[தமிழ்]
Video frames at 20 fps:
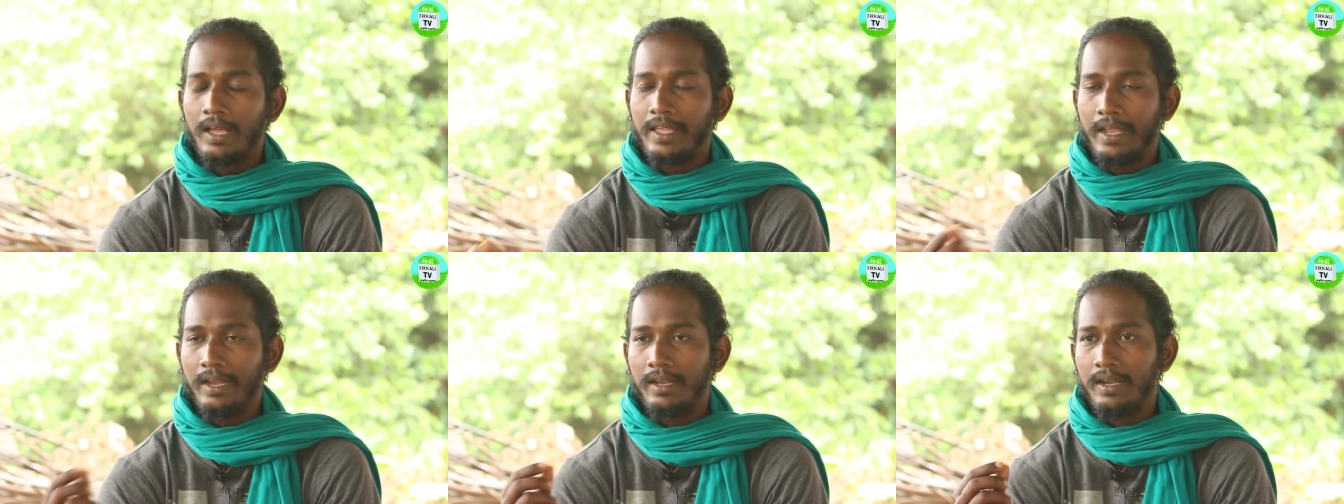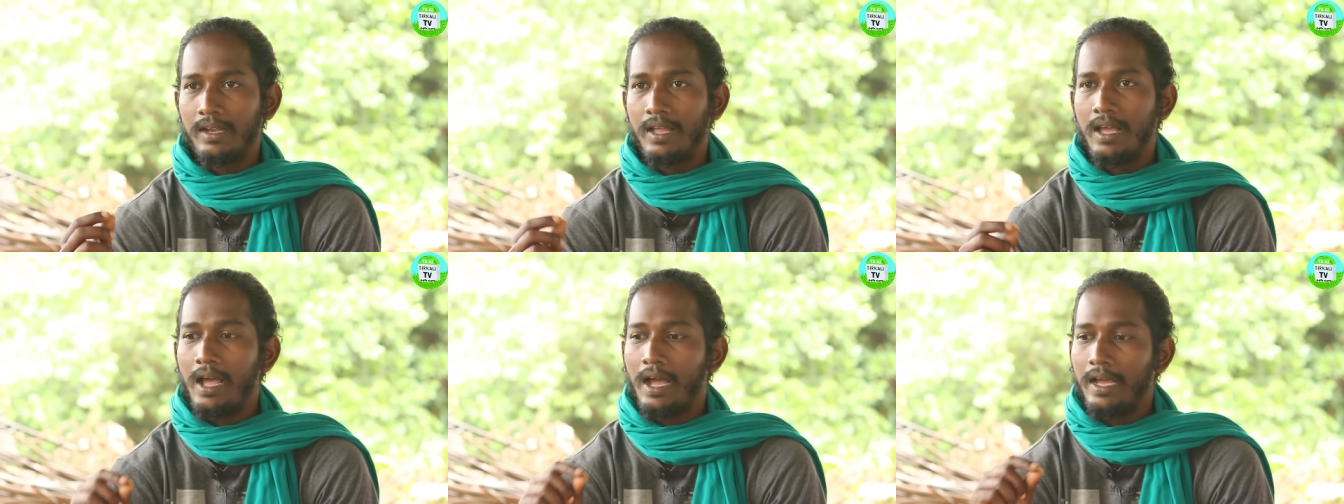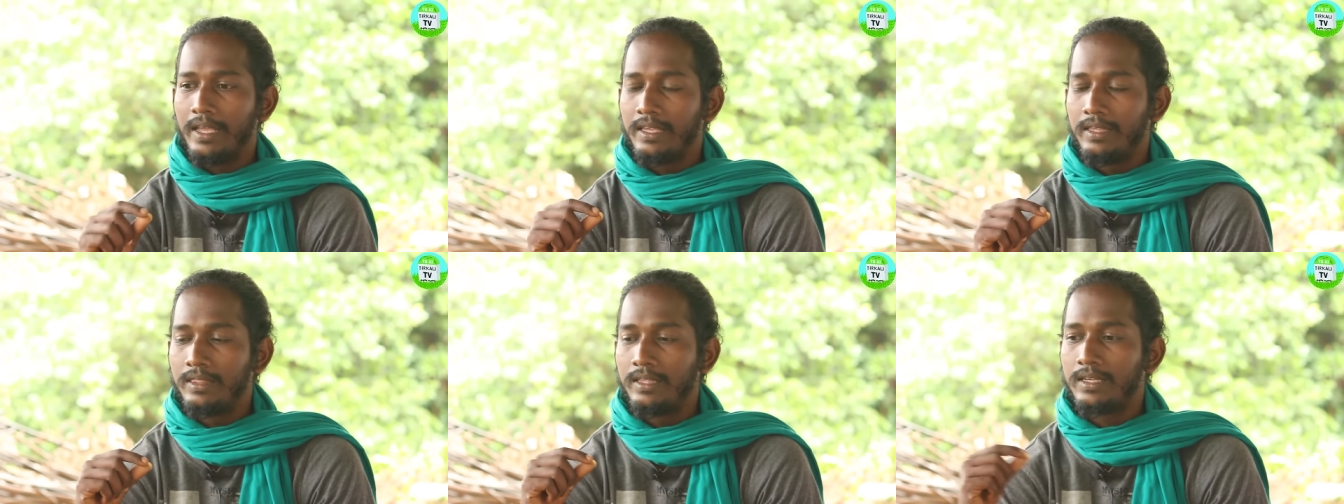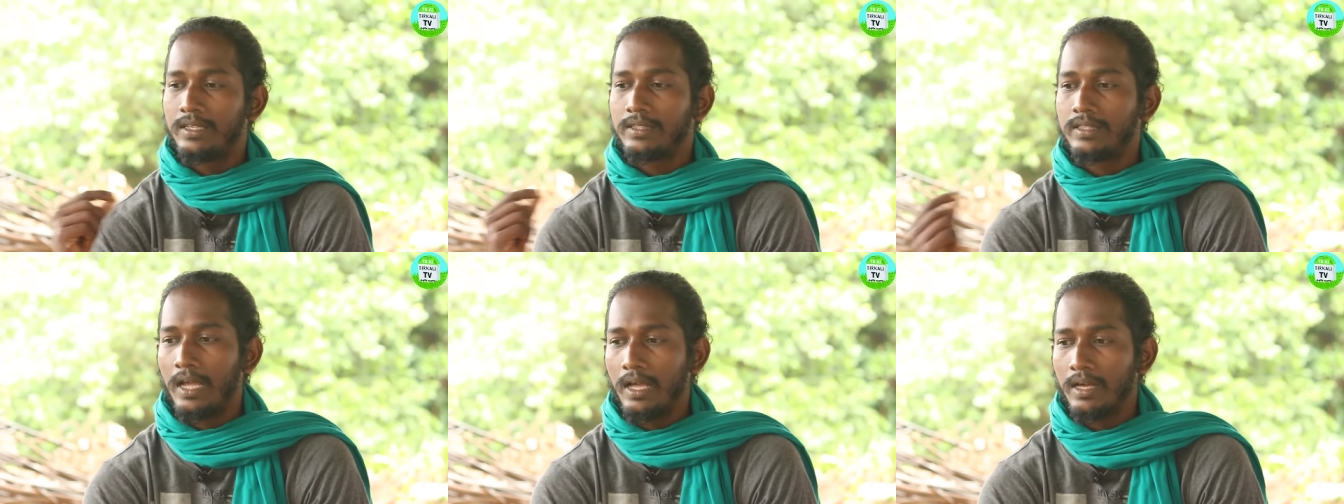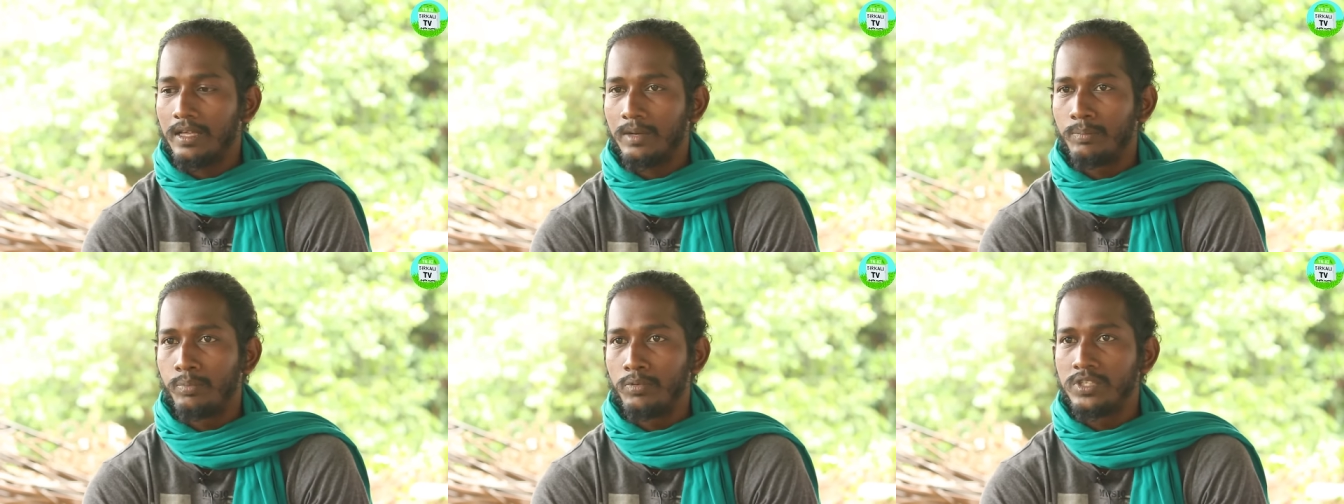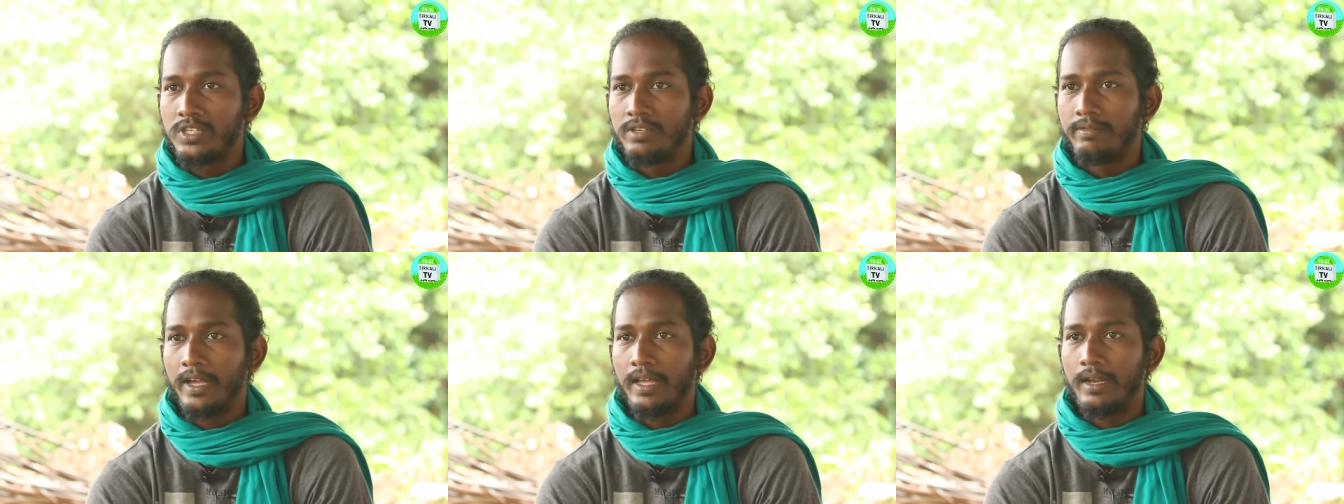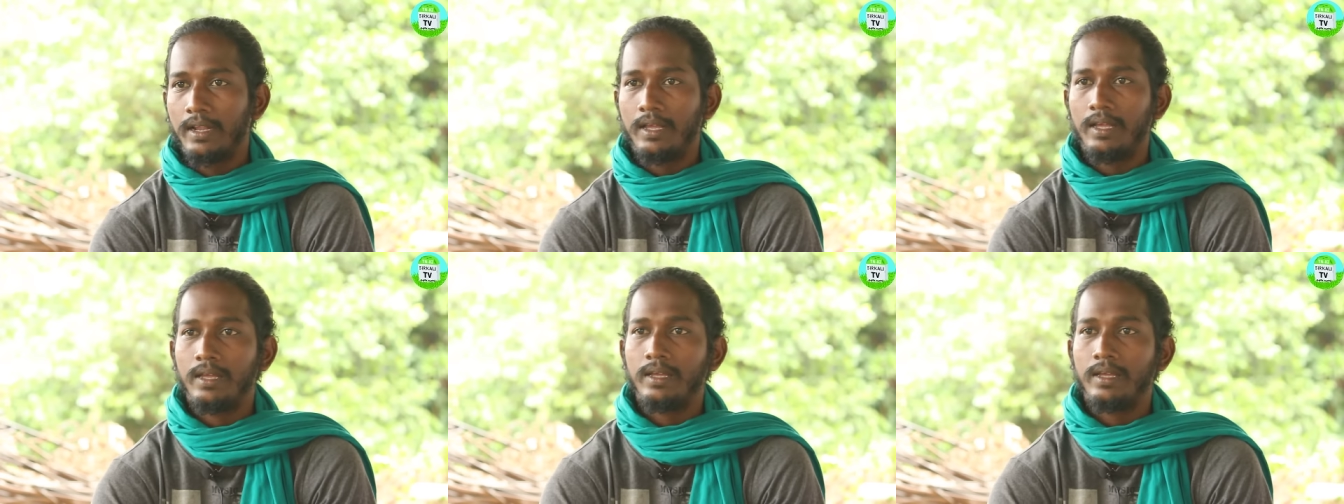என்னன்னா இதுக்கு தாக்குற பூச்சி வேற